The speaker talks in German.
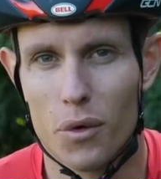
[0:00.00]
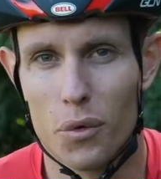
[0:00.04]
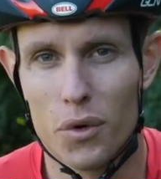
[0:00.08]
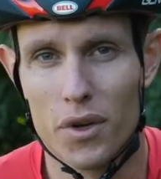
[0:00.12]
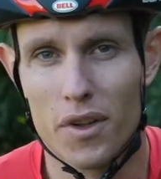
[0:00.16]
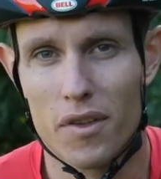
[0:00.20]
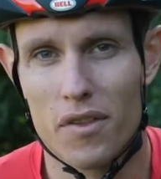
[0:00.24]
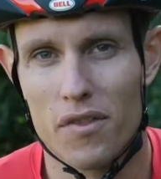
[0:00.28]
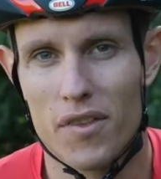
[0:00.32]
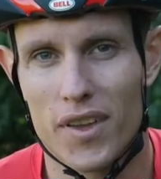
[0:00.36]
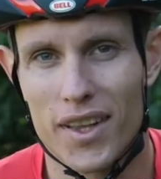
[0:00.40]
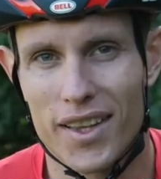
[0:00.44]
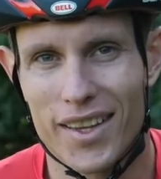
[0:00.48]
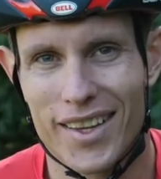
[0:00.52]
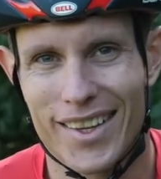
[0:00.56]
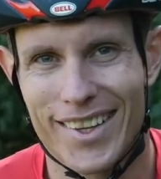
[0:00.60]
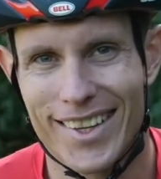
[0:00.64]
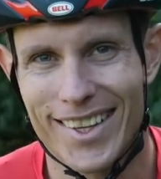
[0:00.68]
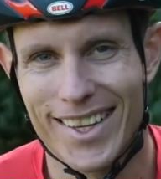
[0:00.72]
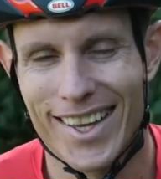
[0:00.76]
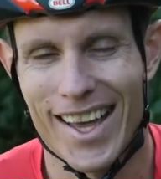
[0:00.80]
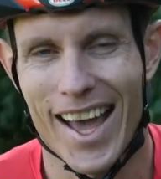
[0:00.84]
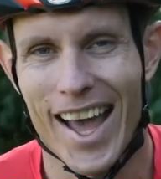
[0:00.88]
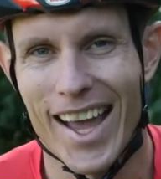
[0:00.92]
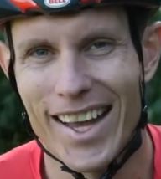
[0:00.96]
Und es wird
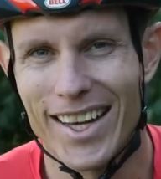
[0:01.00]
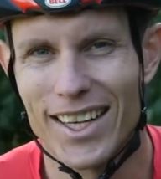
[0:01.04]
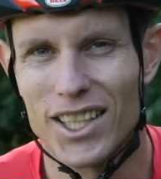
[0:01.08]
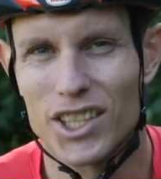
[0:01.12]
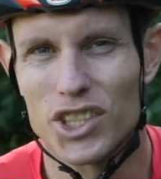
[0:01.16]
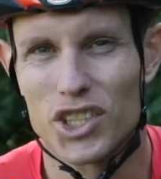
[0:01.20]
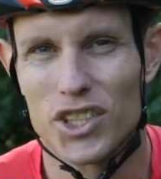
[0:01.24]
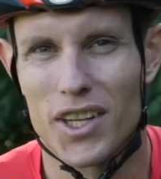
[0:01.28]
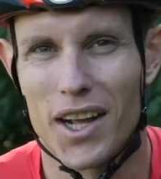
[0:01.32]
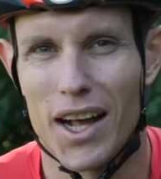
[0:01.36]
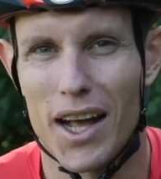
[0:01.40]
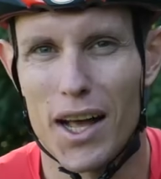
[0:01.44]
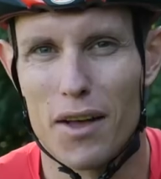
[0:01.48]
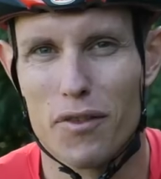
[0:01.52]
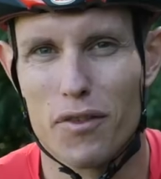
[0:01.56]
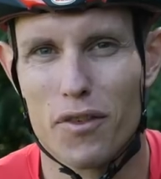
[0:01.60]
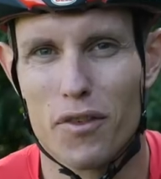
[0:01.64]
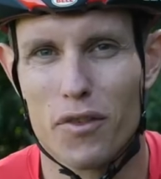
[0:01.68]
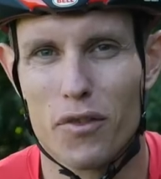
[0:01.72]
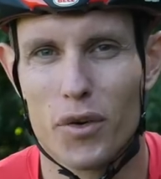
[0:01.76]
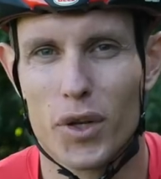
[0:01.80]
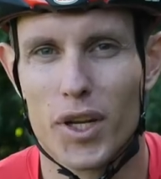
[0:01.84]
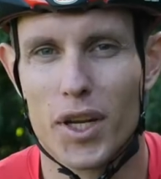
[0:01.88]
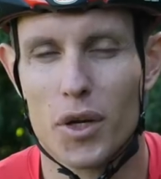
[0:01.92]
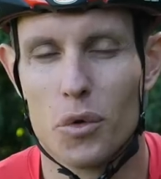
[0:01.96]
keine
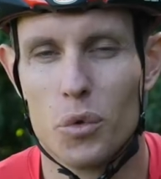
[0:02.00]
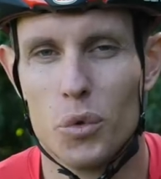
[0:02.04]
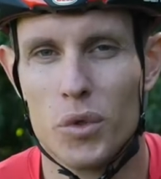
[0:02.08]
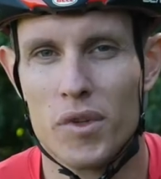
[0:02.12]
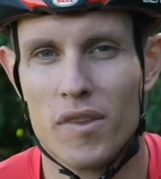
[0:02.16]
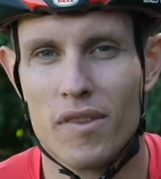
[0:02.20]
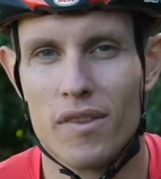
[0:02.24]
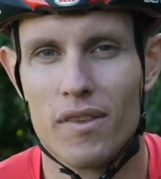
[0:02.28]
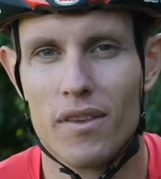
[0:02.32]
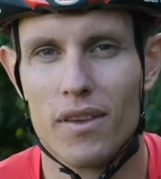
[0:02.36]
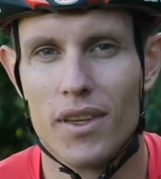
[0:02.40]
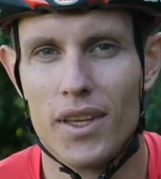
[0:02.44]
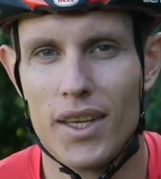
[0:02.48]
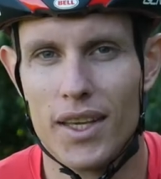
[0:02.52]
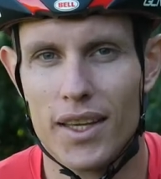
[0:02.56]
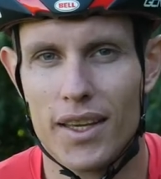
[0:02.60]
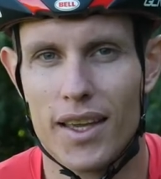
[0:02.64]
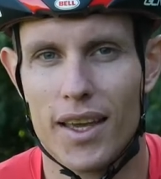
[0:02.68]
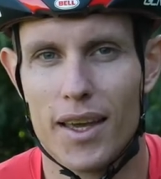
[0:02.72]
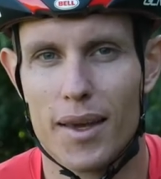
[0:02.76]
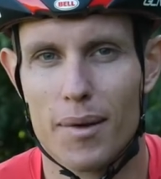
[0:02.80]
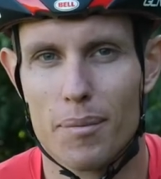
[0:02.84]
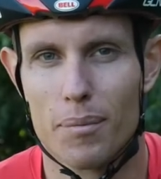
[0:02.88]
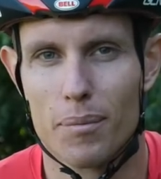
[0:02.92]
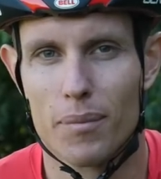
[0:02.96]
Strafe von der UCI
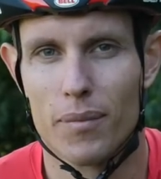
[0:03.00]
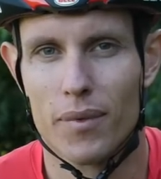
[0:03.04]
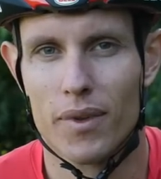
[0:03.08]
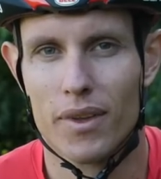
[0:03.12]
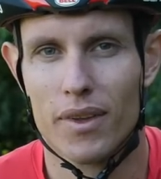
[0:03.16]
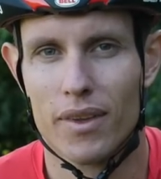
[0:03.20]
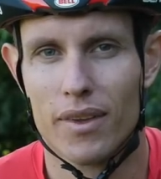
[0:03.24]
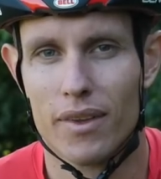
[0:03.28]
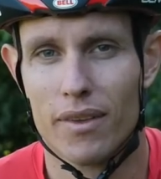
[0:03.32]
geben,